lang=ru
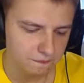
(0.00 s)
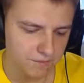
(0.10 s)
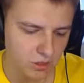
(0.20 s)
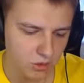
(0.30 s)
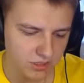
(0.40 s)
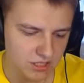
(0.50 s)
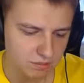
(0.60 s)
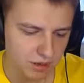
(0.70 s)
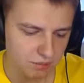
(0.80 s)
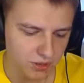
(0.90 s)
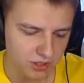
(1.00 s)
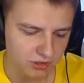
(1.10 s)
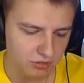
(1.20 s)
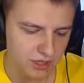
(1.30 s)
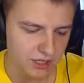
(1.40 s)
Какой-то спам против
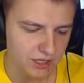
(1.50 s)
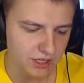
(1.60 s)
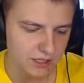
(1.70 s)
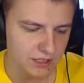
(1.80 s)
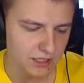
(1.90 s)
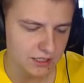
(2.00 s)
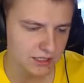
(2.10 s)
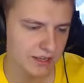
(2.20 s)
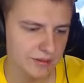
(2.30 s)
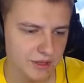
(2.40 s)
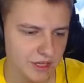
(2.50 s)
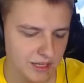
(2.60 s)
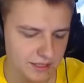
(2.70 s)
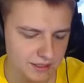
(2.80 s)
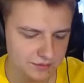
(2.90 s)
меня играет. Ладно, ставим
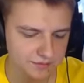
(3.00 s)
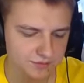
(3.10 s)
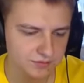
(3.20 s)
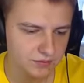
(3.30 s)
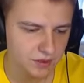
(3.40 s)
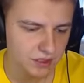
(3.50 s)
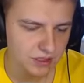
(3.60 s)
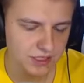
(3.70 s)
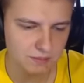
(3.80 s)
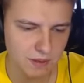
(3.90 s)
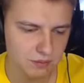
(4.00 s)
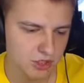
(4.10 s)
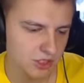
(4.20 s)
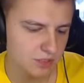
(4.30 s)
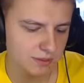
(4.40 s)
гиганта. Не спам,
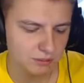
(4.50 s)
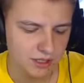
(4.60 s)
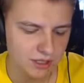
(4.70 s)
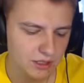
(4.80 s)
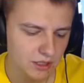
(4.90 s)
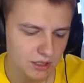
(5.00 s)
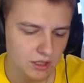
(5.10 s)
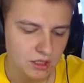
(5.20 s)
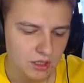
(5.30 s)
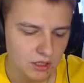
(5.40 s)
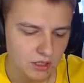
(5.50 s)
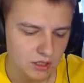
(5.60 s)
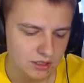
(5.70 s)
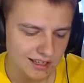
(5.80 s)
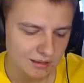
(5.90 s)
точнее, спелбей.
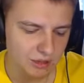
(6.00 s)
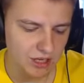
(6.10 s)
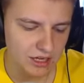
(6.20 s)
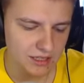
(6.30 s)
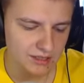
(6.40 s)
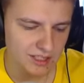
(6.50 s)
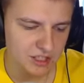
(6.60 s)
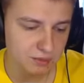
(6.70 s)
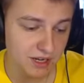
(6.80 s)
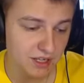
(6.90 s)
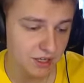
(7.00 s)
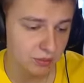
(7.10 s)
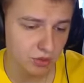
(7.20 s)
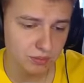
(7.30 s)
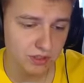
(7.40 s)
Ставим гиганта. Шпарки не
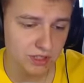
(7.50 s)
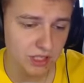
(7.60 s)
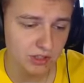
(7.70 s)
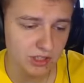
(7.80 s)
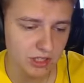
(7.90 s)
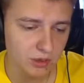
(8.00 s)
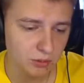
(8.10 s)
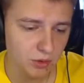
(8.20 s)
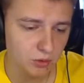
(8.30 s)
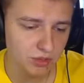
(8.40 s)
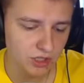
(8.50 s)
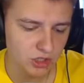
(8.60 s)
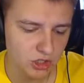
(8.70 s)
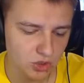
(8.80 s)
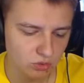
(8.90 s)
будем подкидывать, так как мы
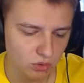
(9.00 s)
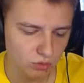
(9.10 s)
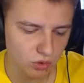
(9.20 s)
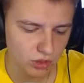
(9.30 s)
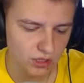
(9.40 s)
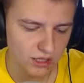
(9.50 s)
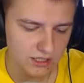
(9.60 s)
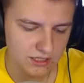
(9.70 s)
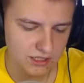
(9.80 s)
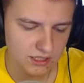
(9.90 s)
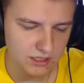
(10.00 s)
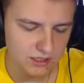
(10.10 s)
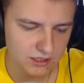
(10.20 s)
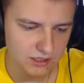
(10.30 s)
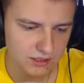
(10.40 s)
убедились, что у него много разных
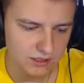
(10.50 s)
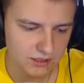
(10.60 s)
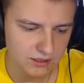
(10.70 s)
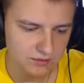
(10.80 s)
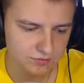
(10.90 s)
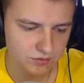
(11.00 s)
э,